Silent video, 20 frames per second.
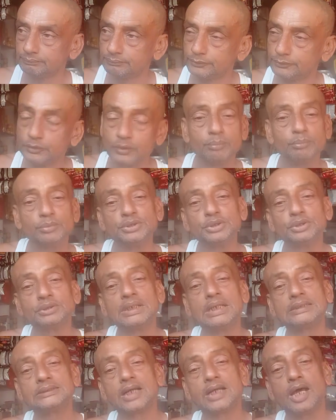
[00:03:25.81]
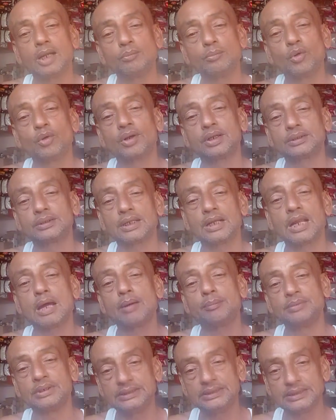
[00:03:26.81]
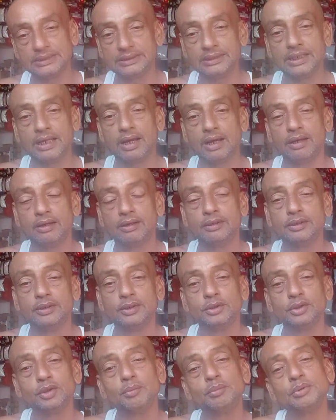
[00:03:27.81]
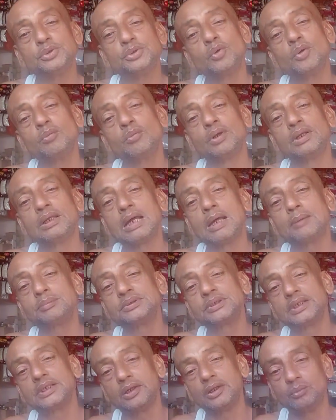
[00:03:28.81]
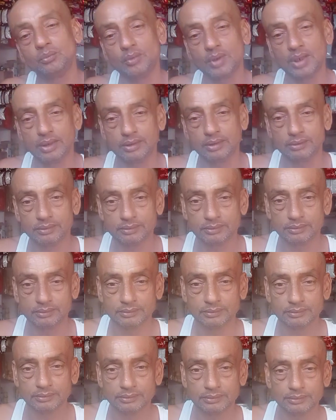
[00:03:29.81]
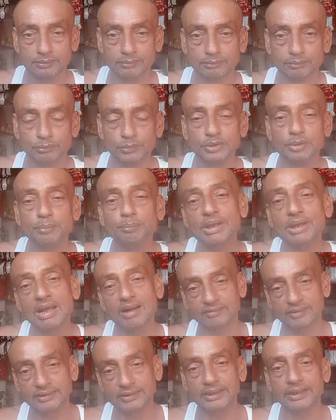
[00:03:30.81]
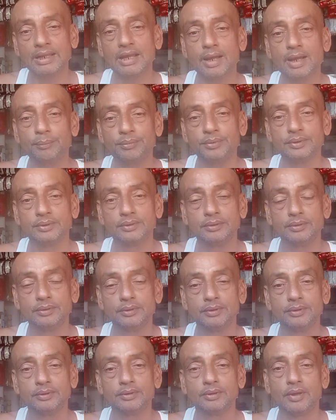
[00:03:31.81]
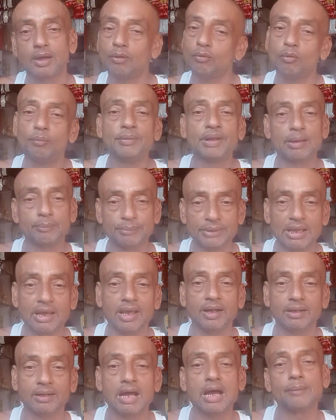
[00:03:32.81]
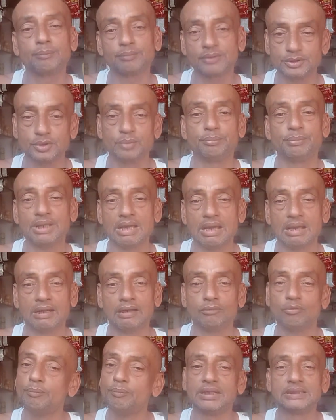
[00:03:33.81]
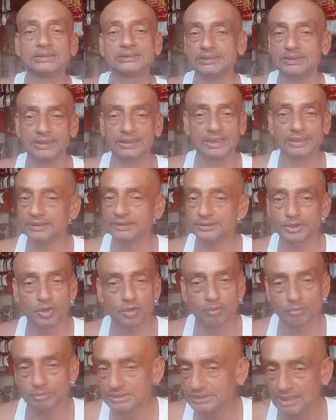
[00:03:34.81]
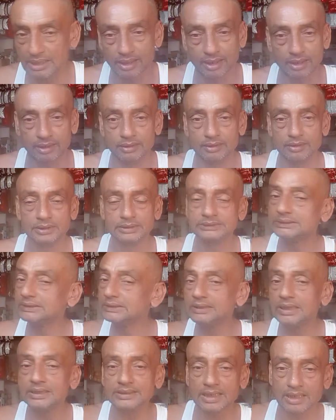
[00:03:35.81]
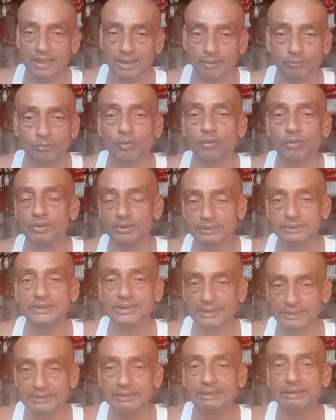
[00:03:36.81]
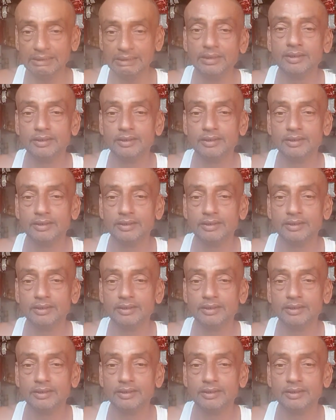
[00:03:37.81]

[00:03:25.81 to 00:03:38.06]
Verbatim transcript: क्योंकि मुझे तो ऐसा अनमोल रतन आपने दे दिया तो मैं झूठ बोल के आपसे क्या लूँगा मुझे प्यार से दे रहे आप और वो मेरा प्यार आपका जो प्यार है वो मेरे श्री हरि के चरणों में जा रहा है सीधा जा रहा वो धीरे धीरे